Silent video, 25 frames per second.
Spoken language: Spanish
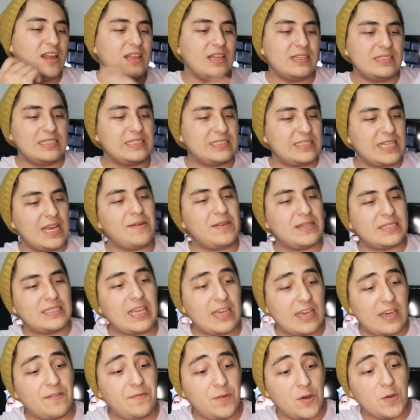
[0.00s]
Le dice ¿sabes
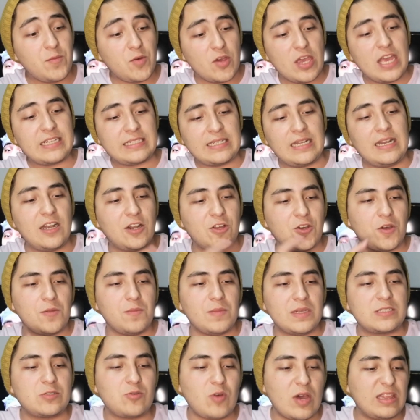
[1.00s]
qué jefa? Hoy voy a salir
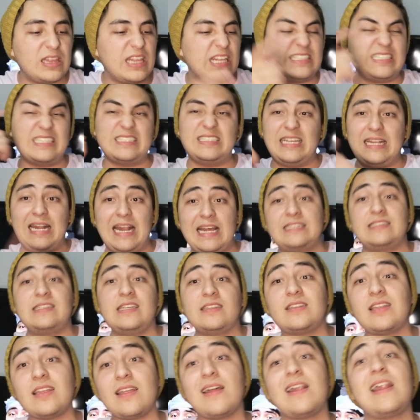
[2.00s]
con mis cuates desde las
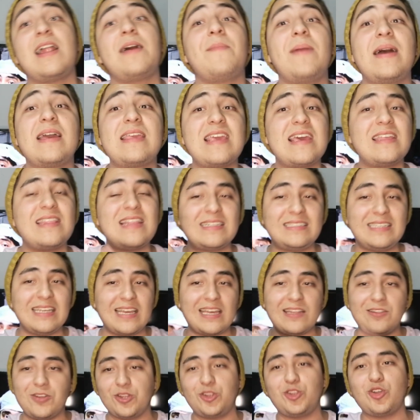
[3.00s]
7 de la mañana, así
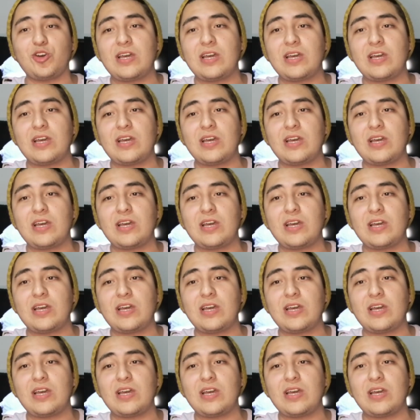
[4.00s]
que no